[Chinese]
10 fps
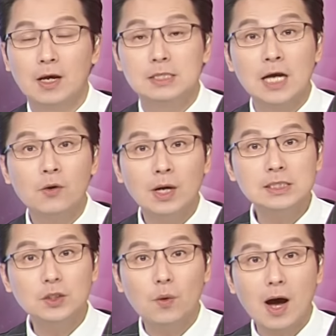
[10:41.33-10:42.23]
相关
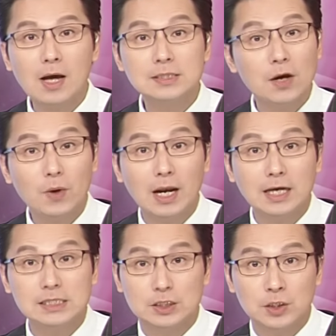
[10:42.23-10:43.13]
计划在未
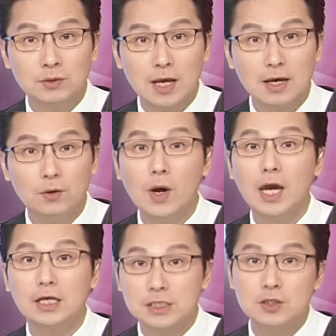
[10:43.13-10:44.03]
来几周内
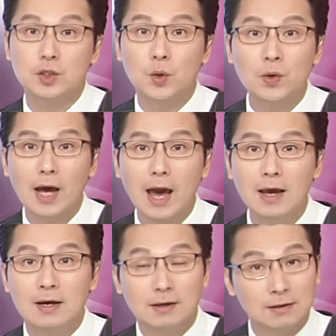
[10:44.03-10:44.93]
会正式公开，
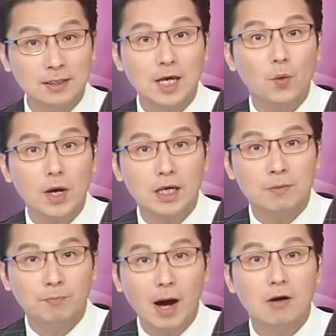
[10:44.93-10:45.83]
可能也会
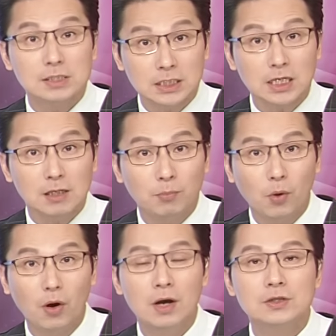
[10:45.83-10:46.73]
引爆新一
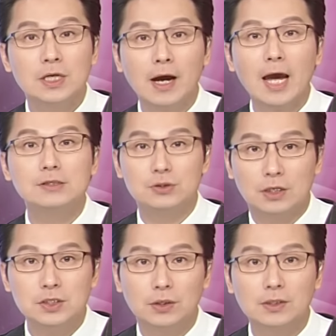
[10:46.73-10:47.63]
波震撼
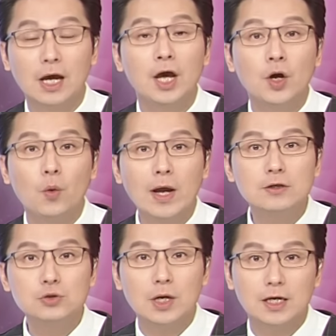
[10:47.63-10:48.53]
全球的。
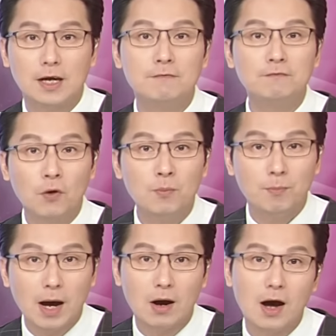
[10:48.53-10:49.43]
关税人风
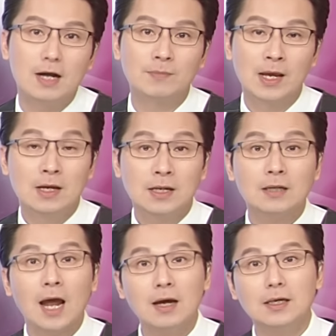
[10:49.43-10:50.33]
暴啊，
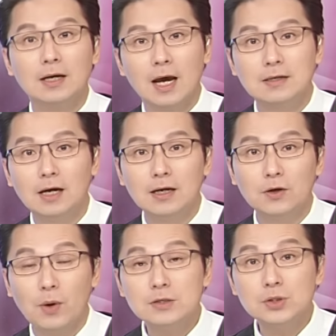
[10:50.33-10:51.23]
那当然也看到了
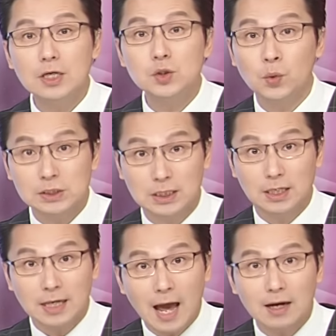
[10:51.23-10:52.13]
关税冲击
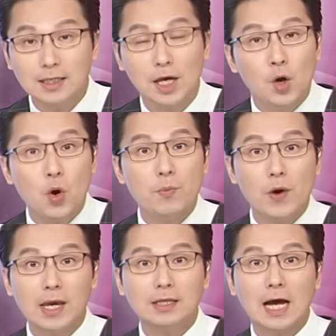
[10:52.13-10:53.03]
的压力，会不
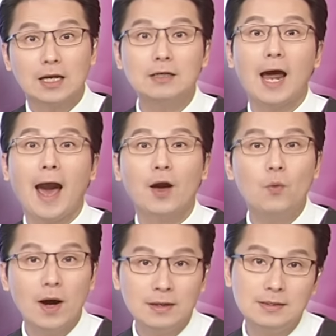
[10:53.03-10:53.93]
会也打到台
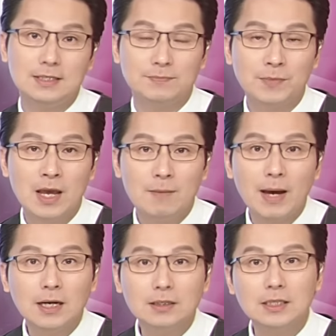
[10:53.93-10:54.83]
湾呢？
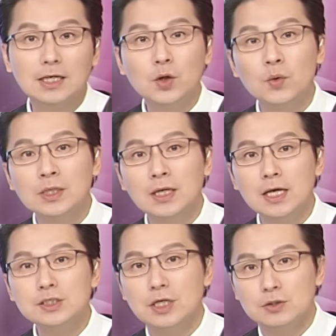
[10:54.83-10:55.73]
半导体的供应
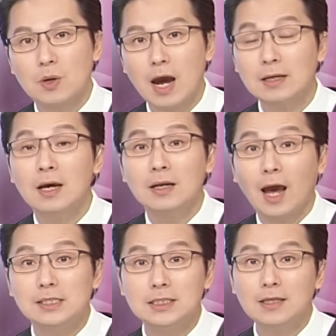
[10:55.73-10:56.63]
链盛传，
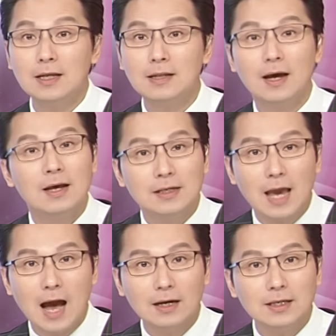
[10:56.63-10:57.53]
台积电的
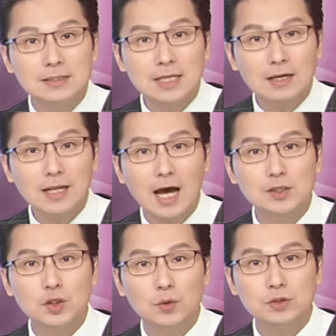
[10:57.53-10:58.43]
亚利桑那
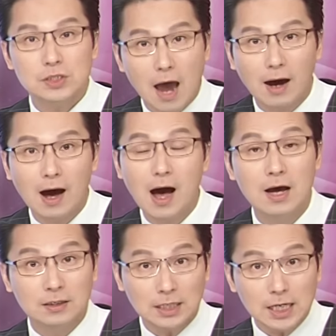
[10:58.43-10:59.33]
州厂啊，
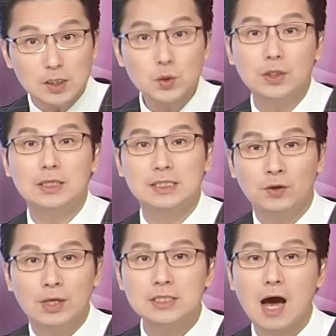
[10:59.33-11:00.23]
第一座的
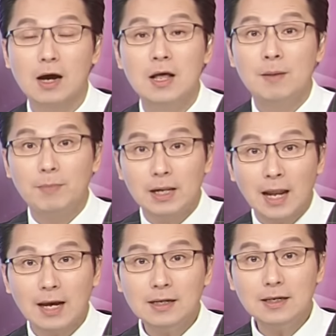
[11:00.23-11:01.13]
晶圆厂，本
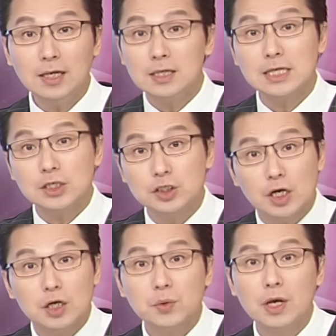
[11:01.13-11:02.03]
来呢在
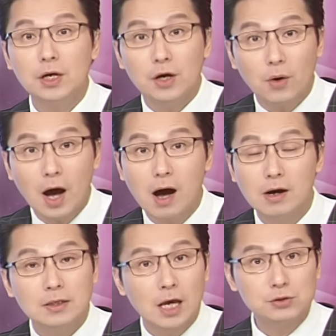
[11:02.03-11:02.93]
十二月六
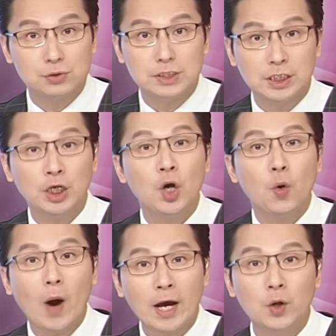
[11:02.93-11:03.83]
号要举行
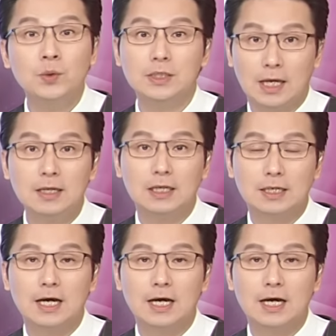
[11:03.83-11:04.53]
完工典礼